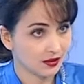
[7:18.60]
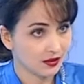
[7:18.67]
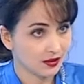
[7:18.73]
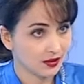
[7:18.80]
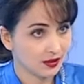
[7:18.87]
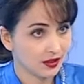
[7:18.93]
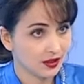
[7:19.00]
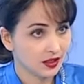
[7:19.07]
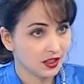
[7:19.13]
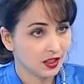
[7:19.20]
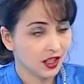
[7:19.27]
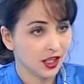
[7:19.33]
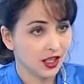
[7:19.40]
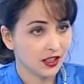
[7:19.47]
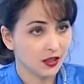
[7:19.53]
В рамках.
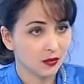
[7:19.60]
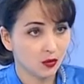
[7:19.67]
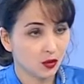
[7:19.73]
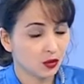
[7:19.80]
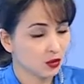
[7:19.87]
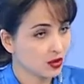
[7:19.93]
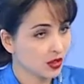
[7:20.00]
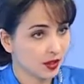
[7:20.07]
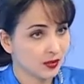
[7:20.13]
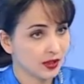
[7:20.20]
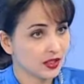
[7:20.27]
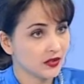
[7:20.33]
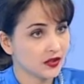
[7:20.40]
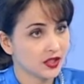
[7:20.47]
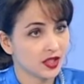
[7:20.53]
Они могут
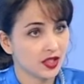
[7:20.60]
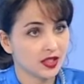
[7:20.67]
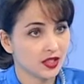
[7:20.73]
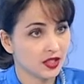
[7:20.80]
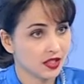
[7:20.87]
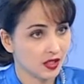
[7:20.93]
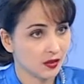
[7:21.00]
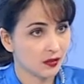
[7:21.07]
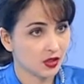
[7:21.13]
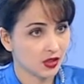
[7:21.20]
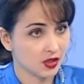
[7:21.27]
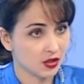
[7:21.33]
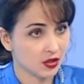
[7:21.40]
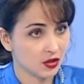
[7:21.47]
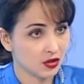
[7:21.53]
зарабатывать 37
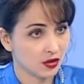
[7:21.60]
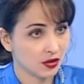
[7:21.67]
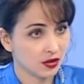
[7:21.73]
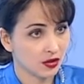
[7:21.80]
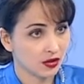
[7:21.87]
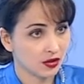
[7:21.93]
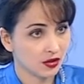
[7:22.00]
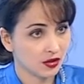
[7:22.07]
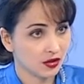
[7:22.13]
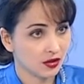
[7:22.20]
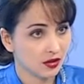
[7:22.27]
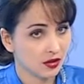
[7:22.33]
тысяч. Могут.